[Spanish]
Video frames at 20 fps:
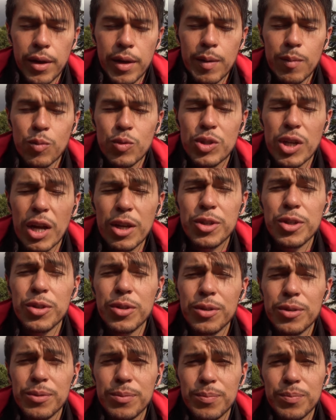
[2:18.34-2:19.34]

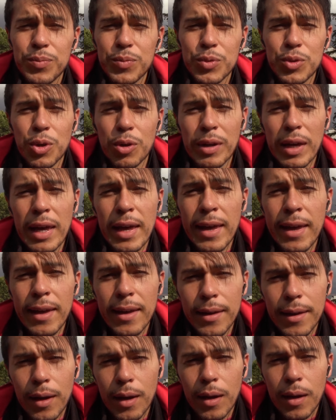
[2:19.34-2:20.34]
Muchacho, yo
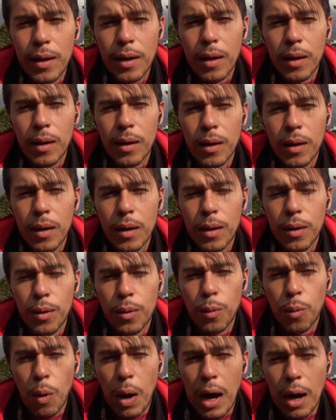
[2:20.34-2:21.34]
quedé,
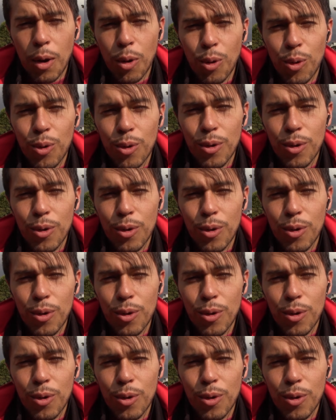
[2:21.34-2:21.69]
wow,